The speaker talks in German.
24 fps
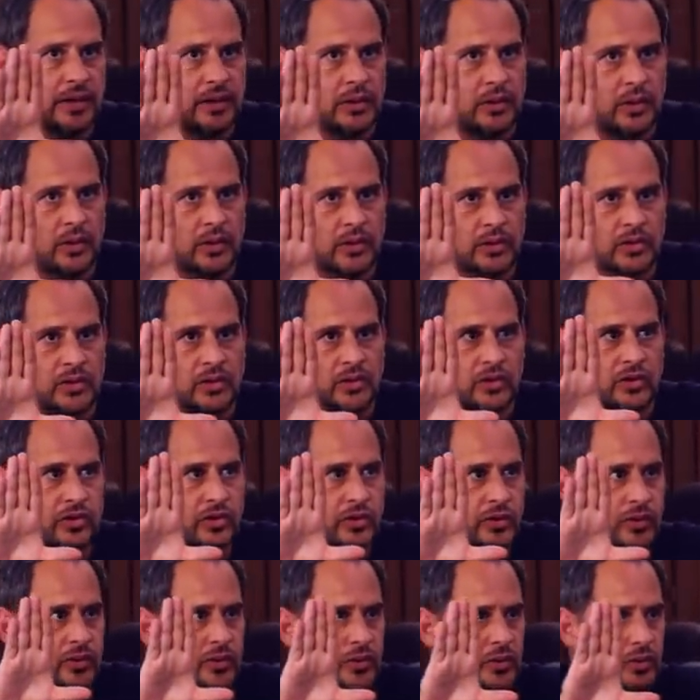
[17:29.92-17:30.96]
der guckt
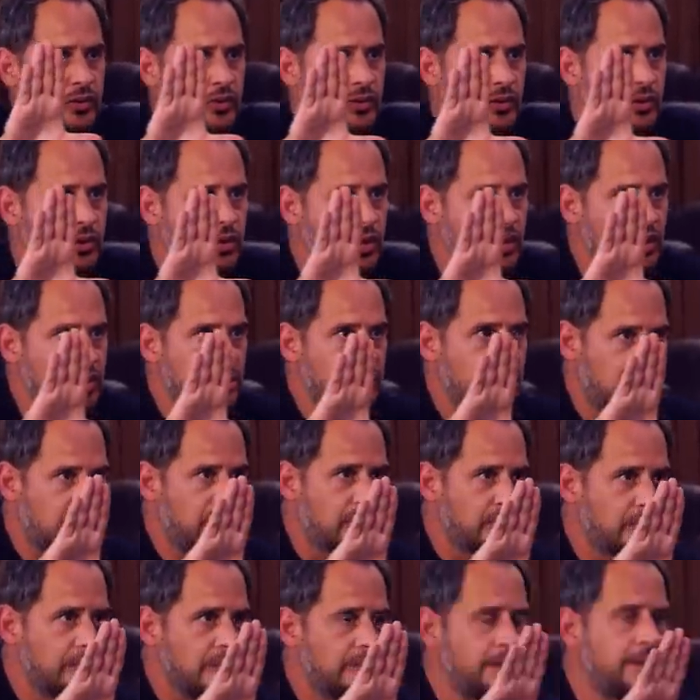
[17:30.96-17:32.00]
zu.
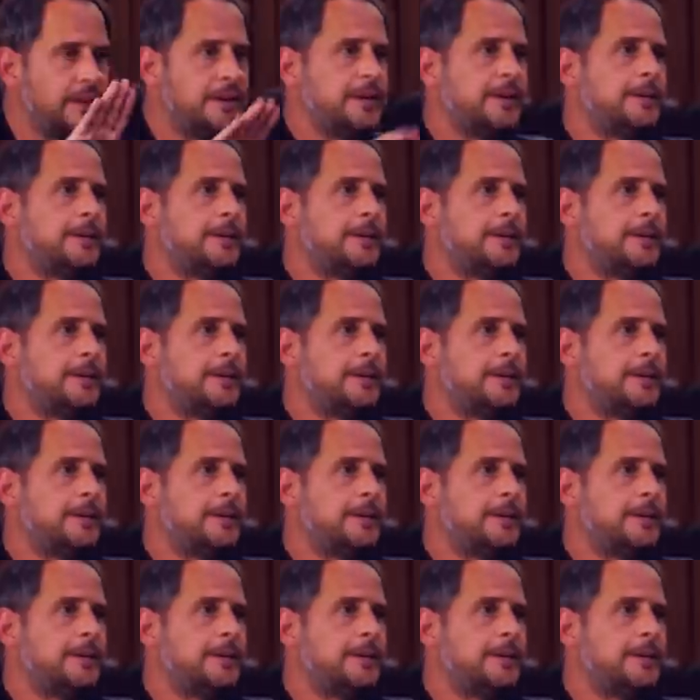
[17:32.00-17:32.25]
Weißt du?